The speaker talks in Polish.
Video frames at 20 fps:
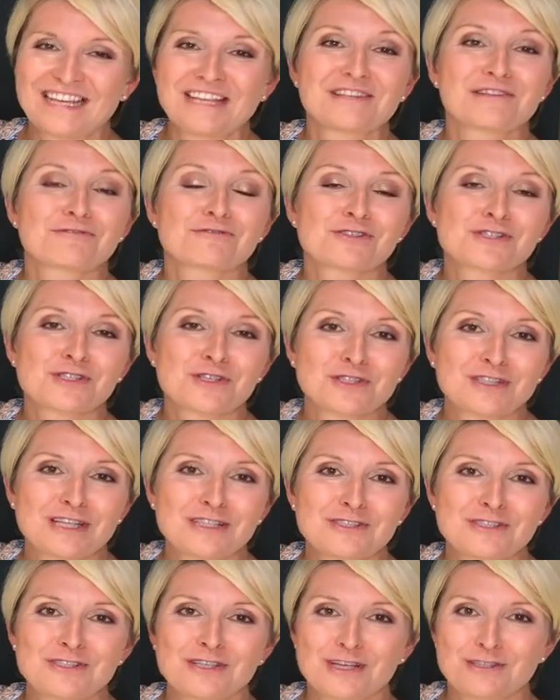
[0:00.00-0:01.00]
To wszystko na
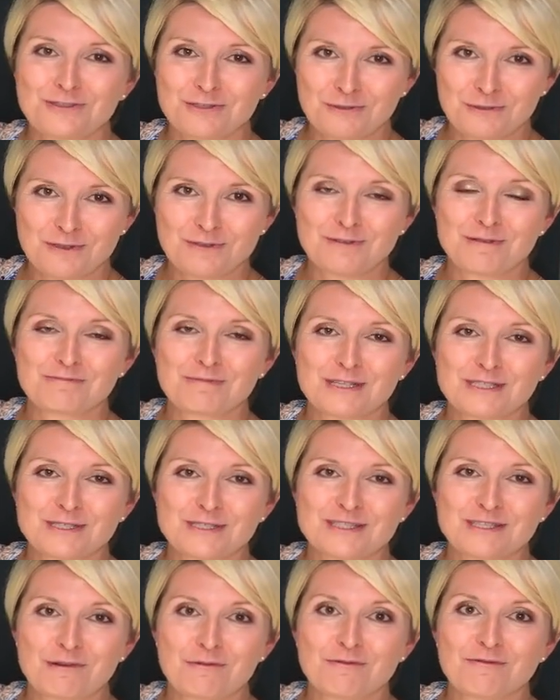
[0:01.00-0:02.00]
dzisiaj. Dziękuję Wam bardzo
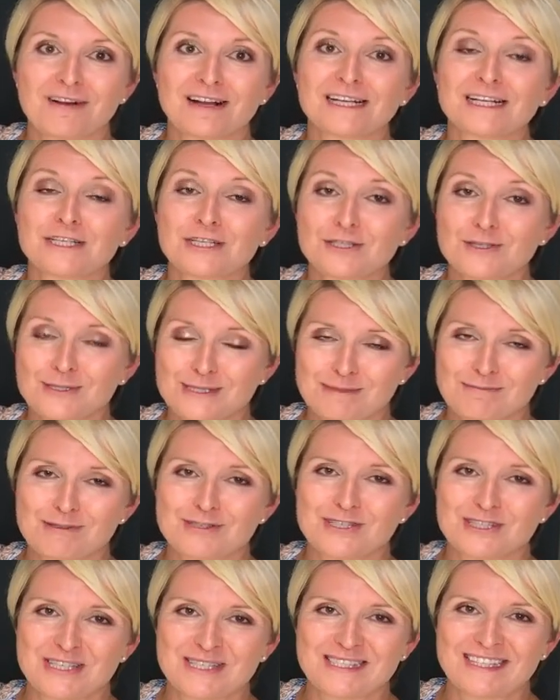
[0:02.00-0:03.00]
za uwagę i do
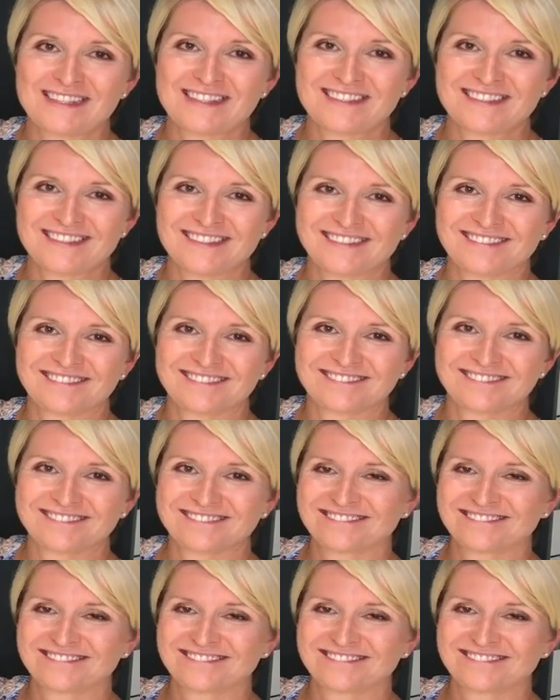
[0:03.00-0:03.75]
zobaczenia za tydzień.